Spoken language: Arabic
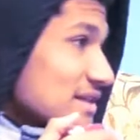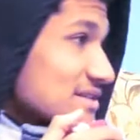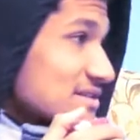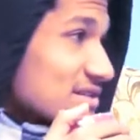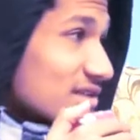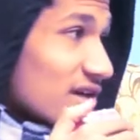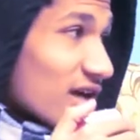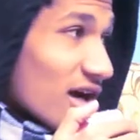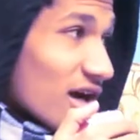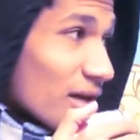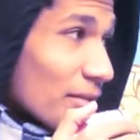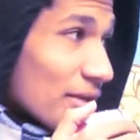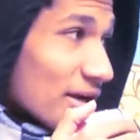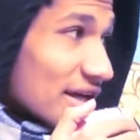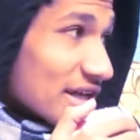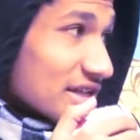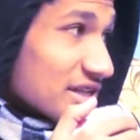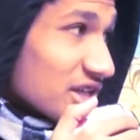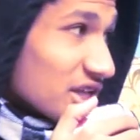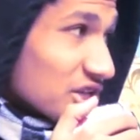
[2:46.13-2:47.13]
السيجاره ما
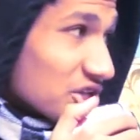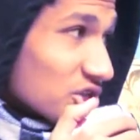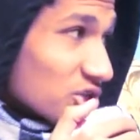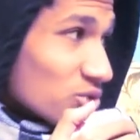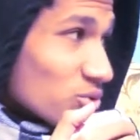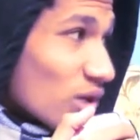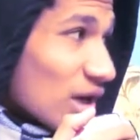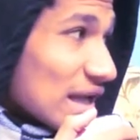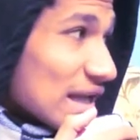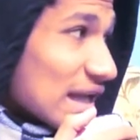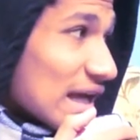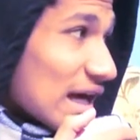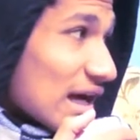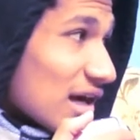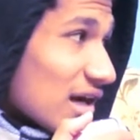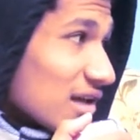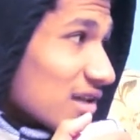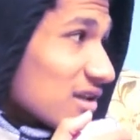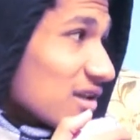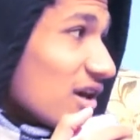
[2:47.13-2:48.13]
رضيتش
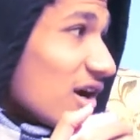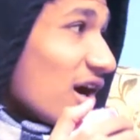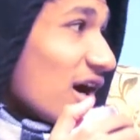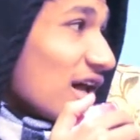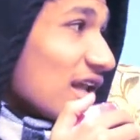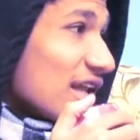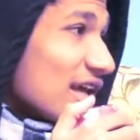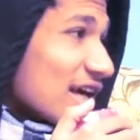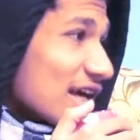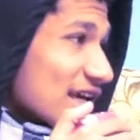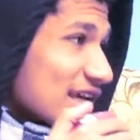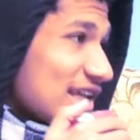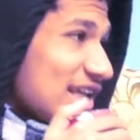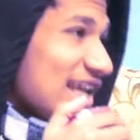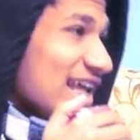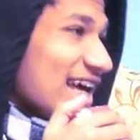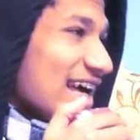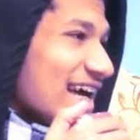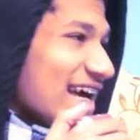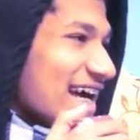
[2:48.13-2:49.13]
تولع الله على
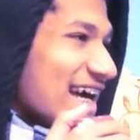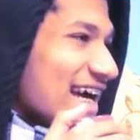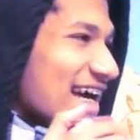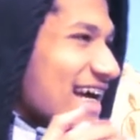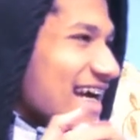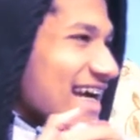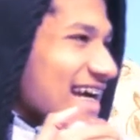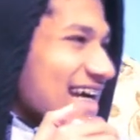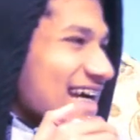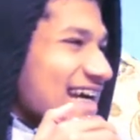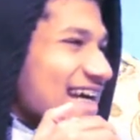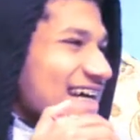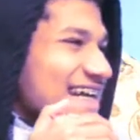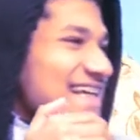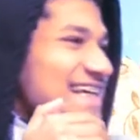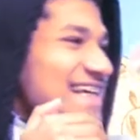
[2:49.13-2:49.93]
اخلاق